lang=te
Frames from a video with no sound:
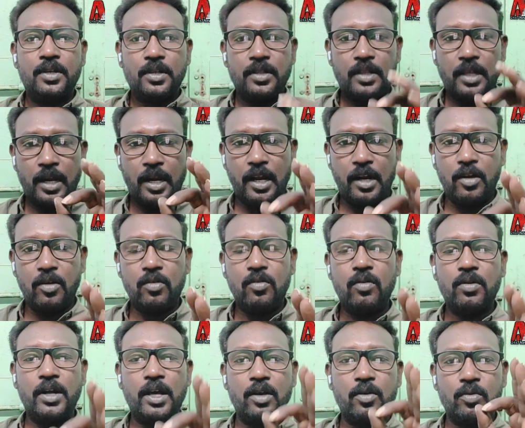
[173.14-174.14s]
స్థలాల్లో
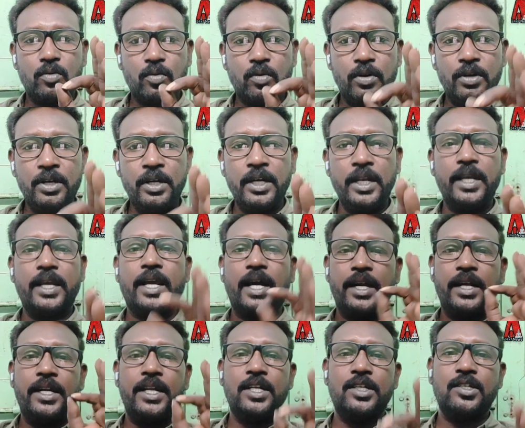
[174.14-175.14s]
కూడా కొన్ని
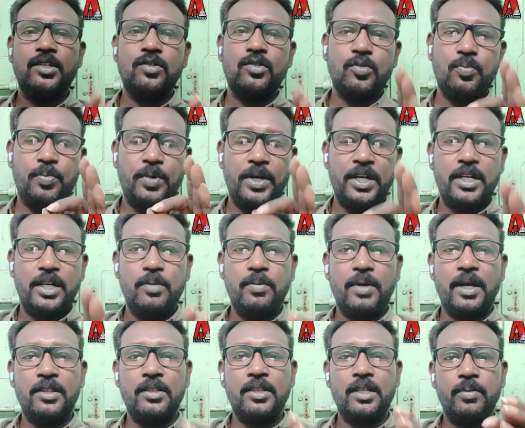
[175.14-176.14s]
కండిషన్స్ పెట్టి
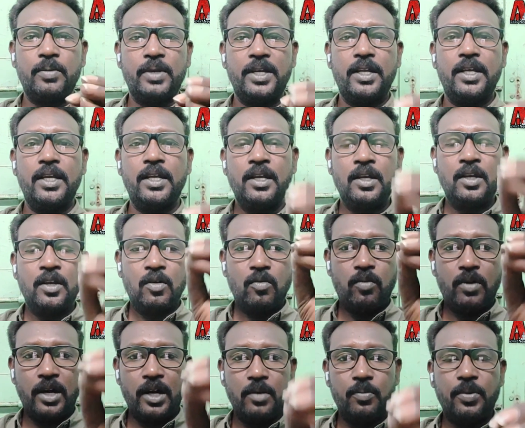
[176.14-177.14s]
మాత్రమే
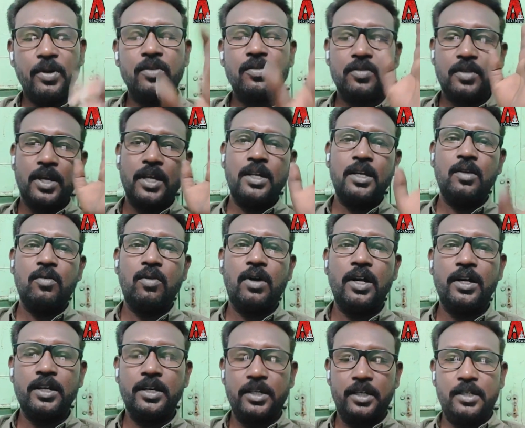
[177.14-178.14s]
వాళ్ళకి ప్రస్తుతానికి
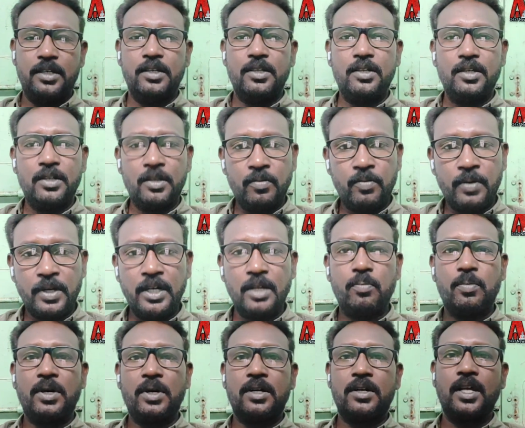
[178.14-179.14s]
వాటిని ఇవ్వండి
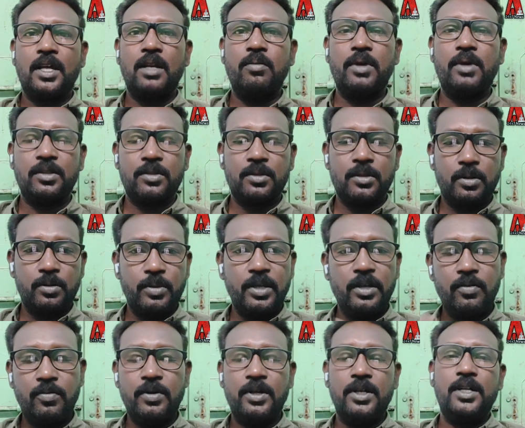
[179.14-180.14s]
పట్టాలు మాత్రమే
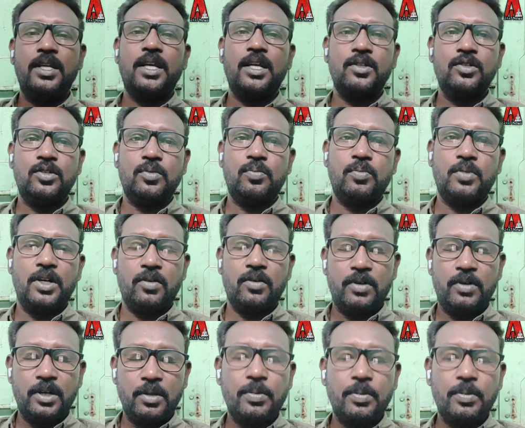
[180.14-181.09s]
ఇవ్వండి అని చెప్పినటువంటి